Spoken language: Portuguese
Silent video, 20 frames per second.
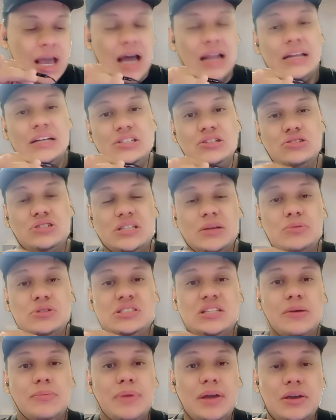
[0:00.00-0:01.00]
Além disso,
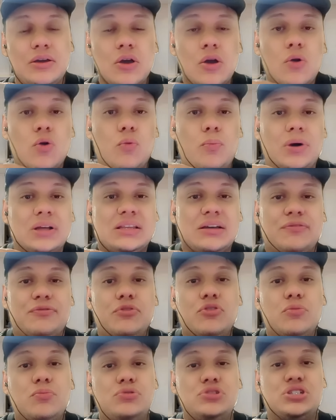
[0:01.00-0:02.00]
temos também o
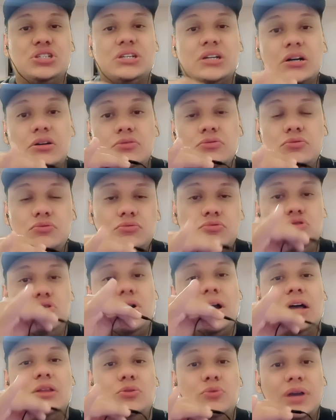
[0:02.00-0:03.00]
Botafogo buscando um
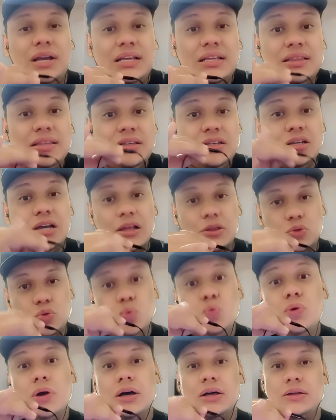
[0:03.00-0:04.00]
jogador aí que
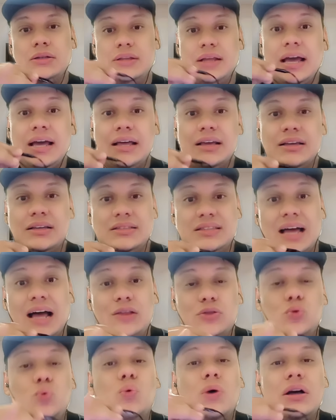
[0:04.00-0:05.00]
atua, né? Que tá
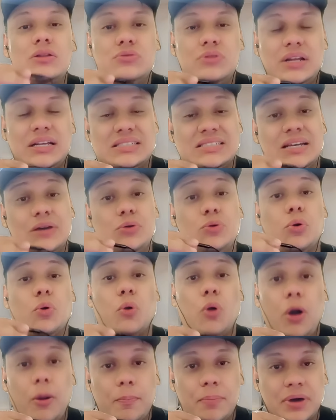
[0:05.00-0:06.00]
atuando nessa
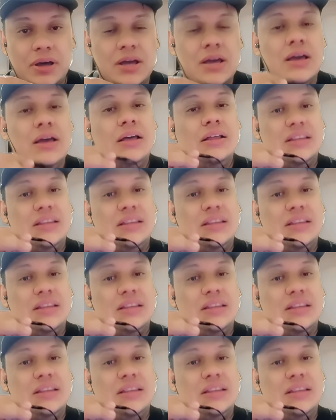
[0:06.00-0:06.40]
Eurocopa.